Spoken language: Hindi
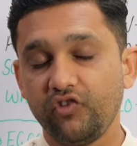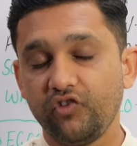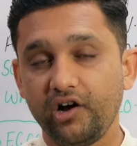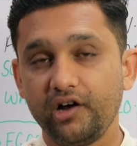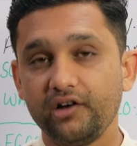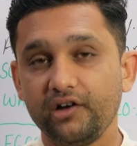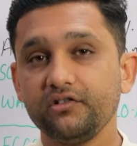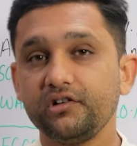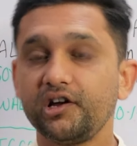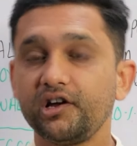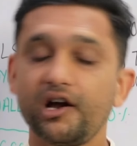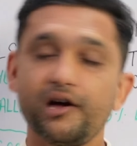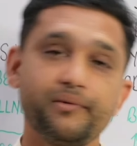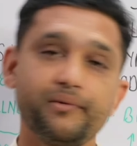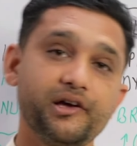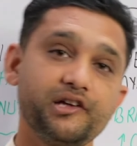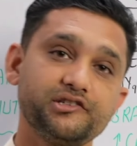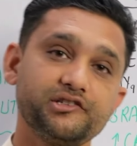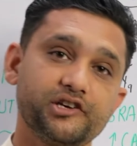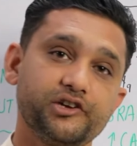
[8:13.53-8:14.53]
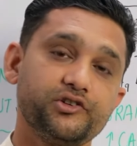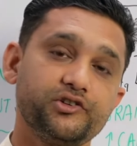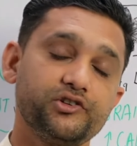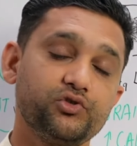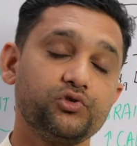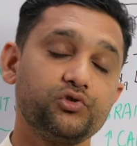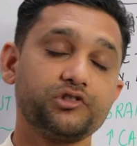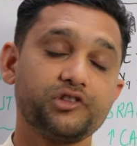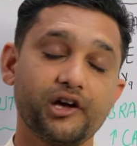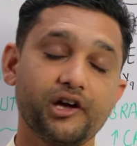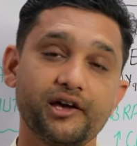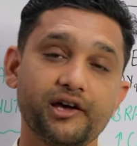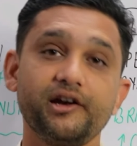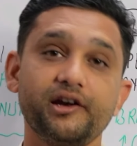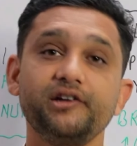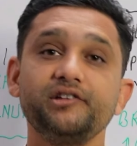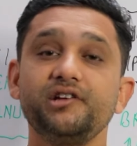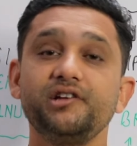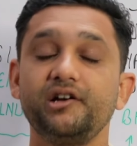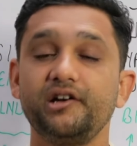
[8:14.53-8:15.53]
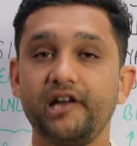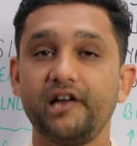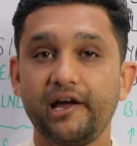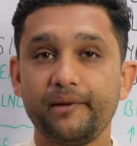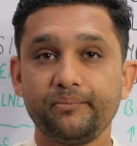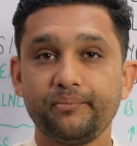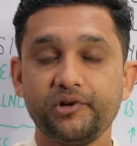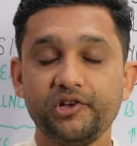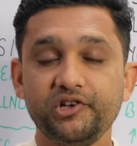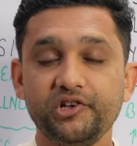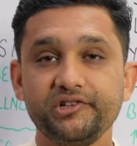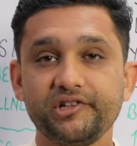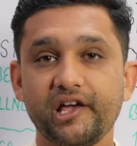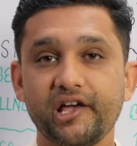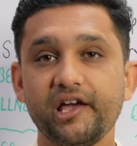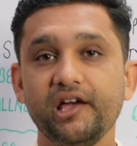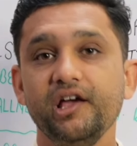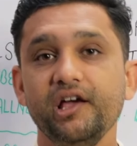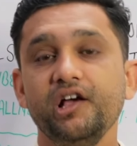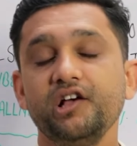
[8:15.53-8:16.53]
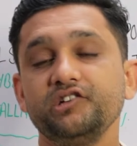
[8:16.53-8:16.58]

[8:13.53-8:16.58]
बालों ख़राब हैं चाहे वो थायराइड या डायबिटीज़ हैं